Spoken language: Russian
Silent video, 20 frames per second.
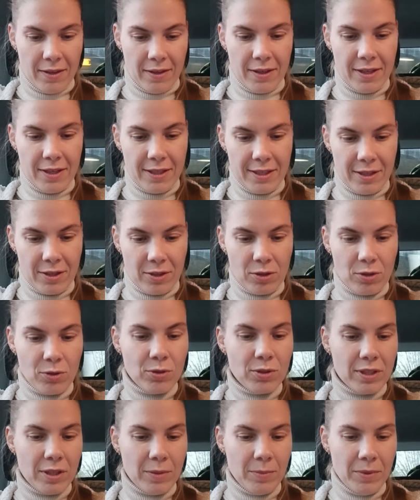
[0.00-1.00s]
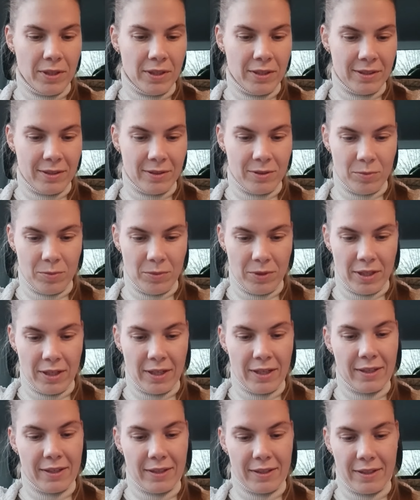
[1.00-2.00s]
Если кто заметил, у
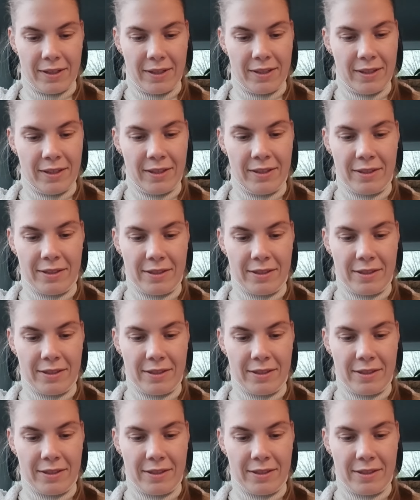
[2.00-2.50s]
меня канал